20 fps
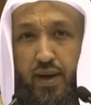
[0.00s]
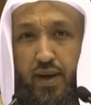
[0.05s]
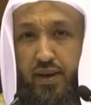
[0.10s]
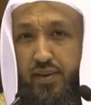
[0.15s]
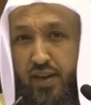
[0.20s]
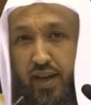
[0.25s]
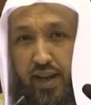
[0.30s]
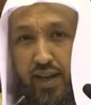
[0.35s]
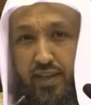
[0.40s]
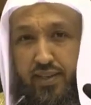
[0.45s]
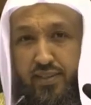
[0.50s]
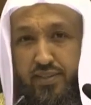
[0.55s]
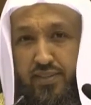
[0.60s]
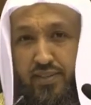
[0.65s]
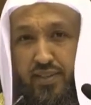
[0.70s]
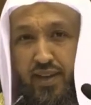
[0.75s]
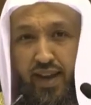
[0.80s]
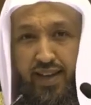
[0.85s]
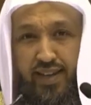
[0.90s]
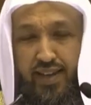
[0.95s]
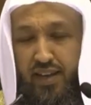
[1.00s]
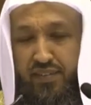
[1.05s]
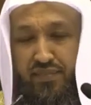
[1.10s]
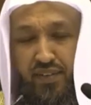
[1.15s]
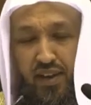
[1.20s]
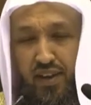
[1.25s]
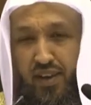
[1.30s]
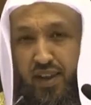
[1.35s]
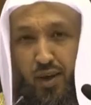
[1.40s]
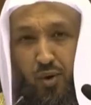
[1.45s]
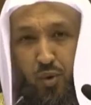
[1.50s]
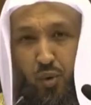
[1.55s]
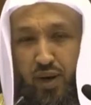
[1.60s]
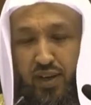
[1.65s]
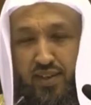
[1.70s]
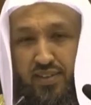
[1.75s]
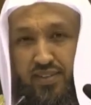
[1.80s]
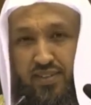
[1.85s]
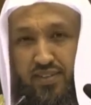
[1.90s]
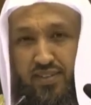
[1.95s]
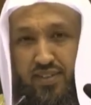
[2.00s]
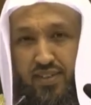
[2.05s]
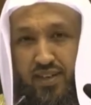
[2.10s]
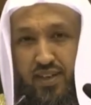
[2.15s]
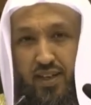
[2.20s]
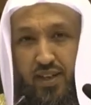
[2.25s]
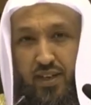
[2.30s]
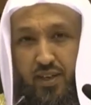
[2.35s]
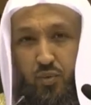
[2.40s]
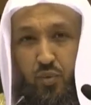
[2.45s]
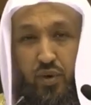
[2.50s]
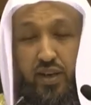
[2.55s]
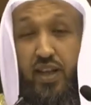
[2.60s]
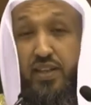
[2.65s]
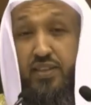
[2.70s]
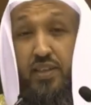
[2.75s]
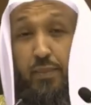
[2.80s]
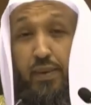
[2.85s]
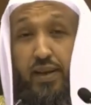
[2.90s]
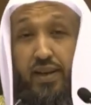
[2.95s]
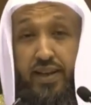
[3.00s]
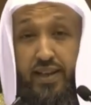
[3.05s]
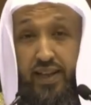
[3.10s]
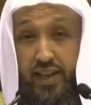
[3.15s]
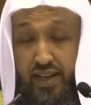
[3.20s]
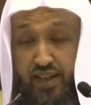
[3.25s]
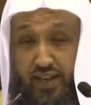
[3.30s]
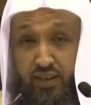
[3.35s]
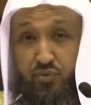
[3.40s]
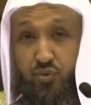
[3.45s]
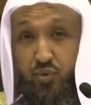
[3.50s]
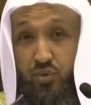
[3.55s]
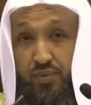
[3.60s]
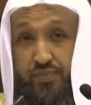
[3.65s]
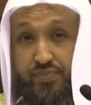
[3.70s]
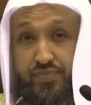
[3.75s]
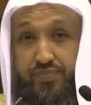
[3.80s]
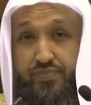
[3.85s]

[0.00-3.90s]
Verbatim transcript: أرأيت إن عفى الله عنك وكتب لك العفو